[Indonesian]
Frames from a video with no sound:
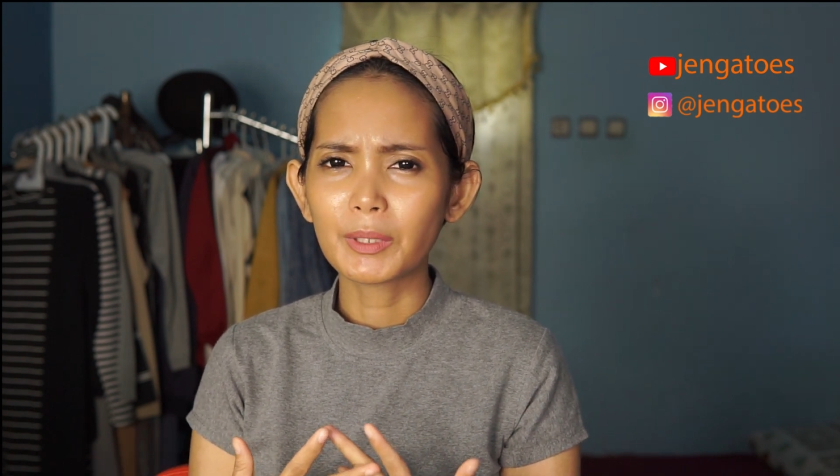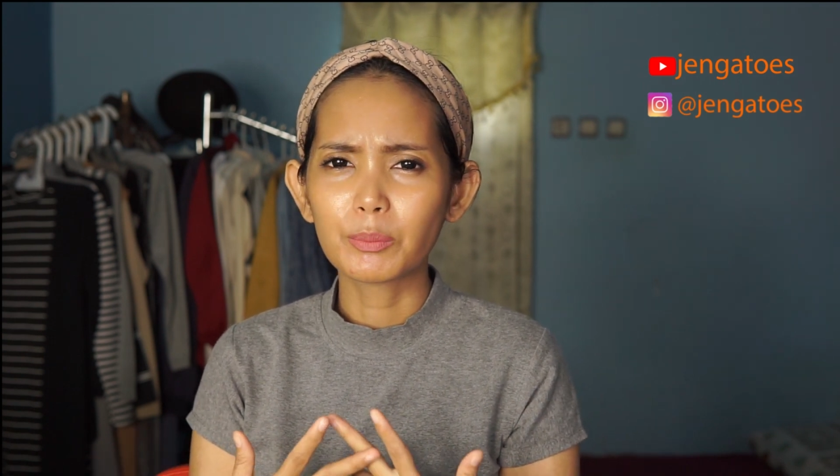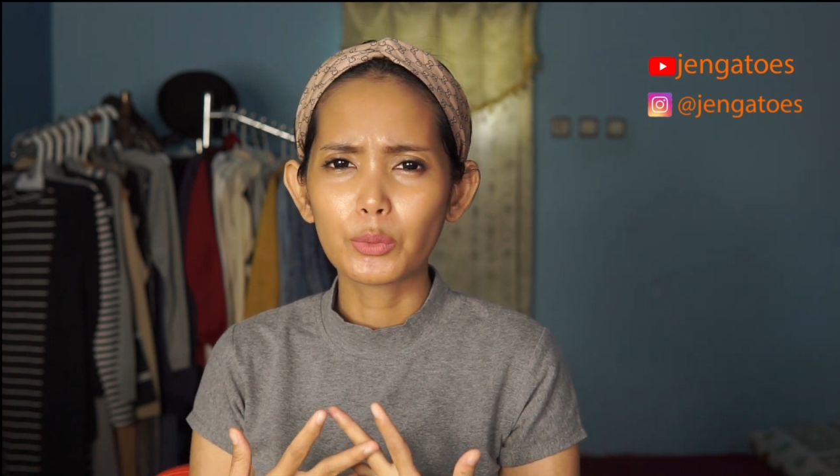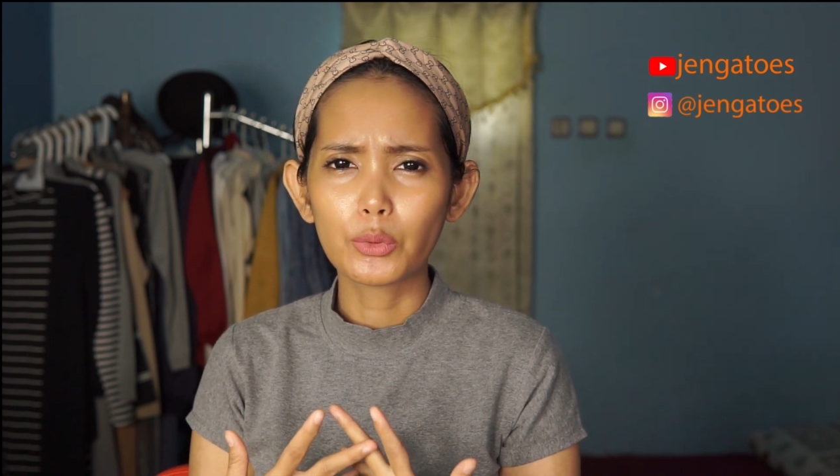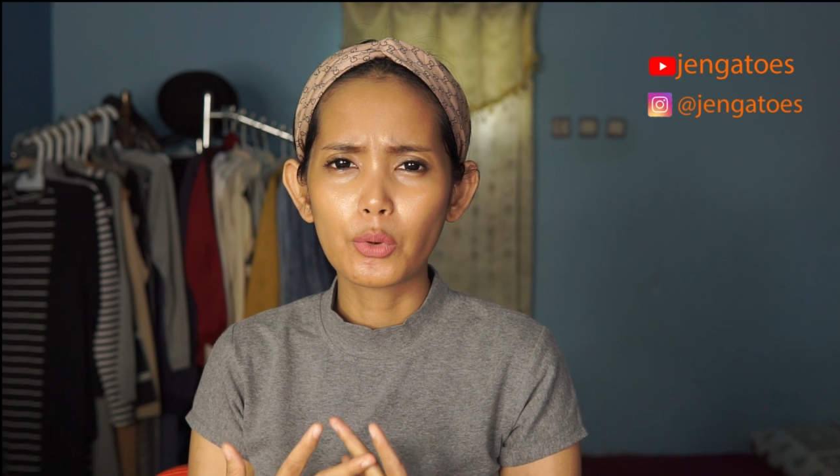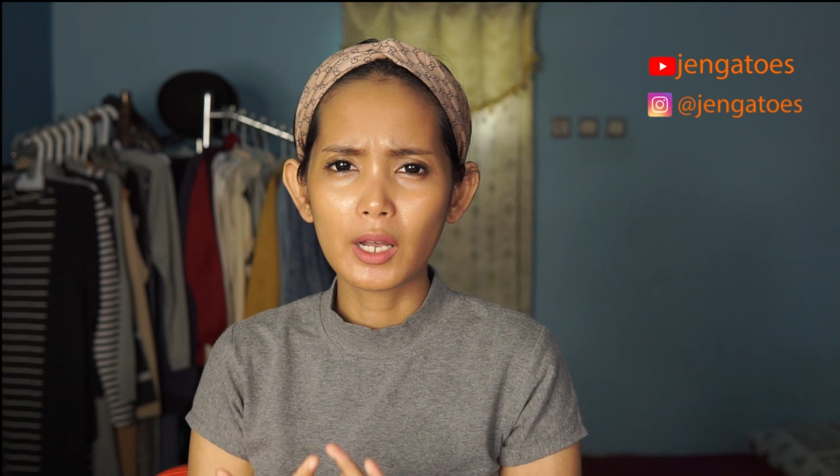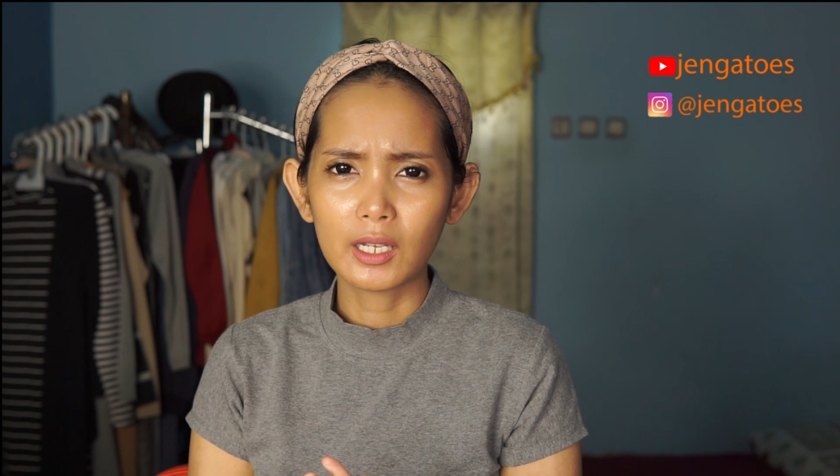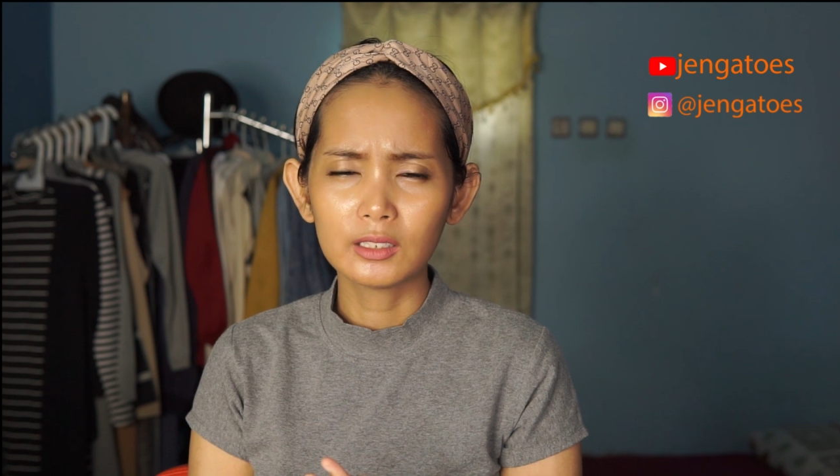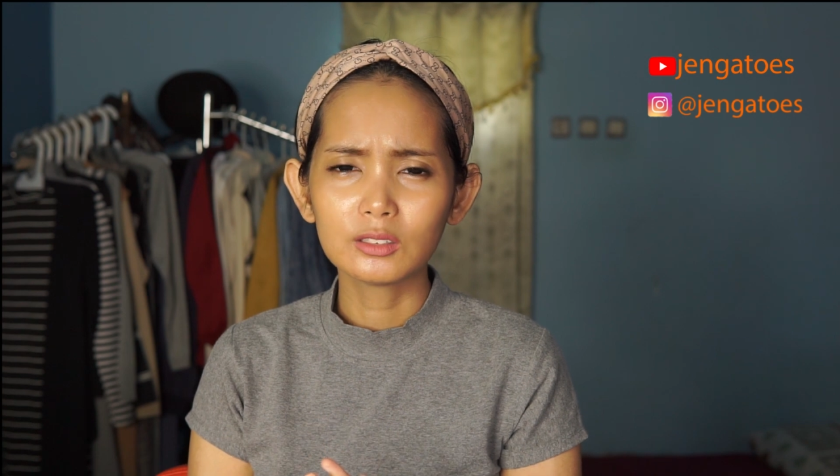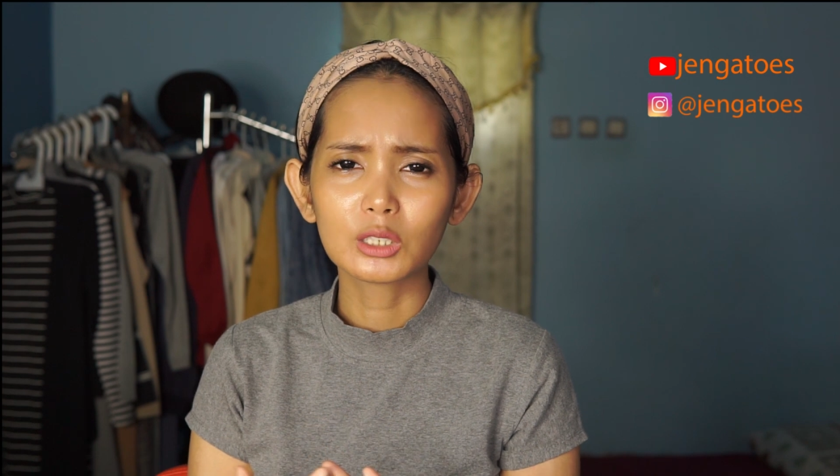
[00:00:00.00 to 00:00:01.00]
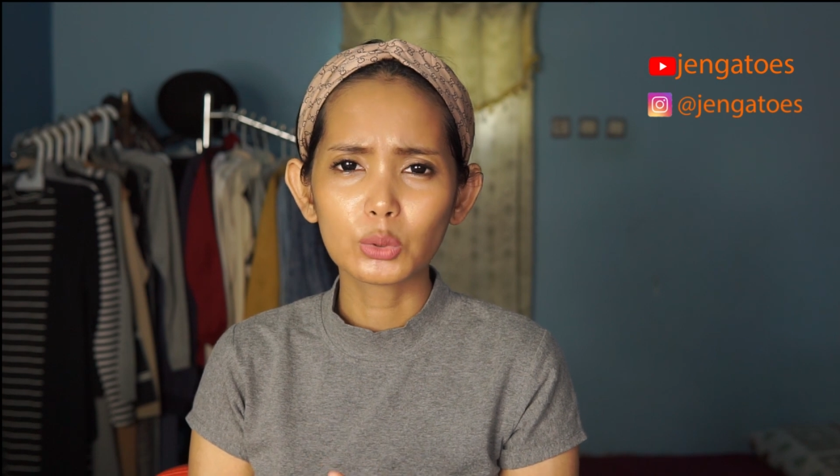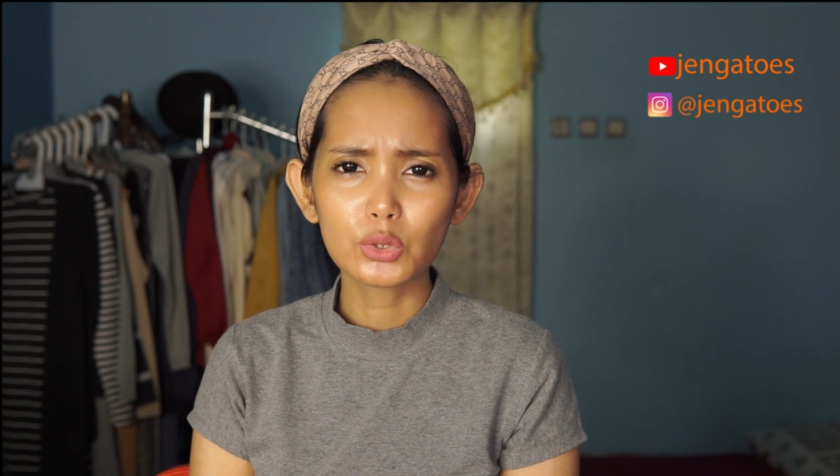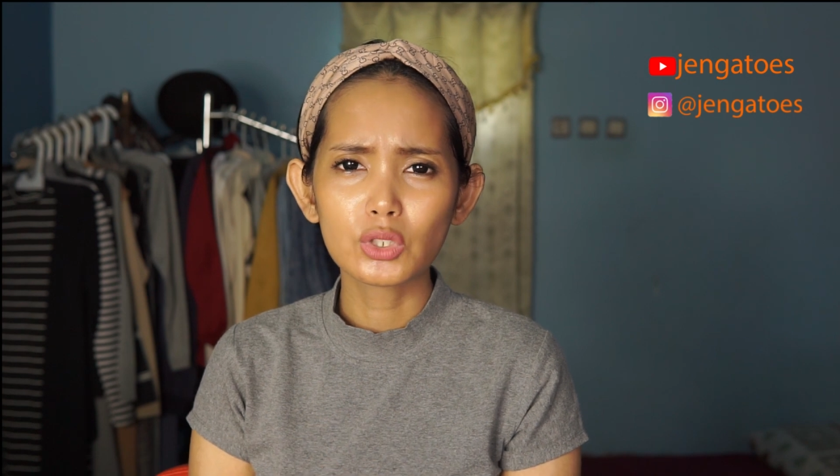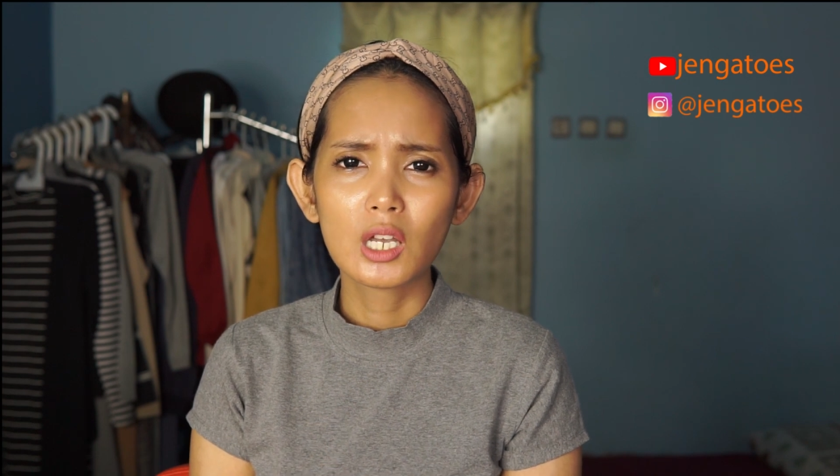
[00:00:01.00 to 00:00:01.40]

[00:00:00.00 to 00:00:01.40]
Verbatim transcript: 40-an terus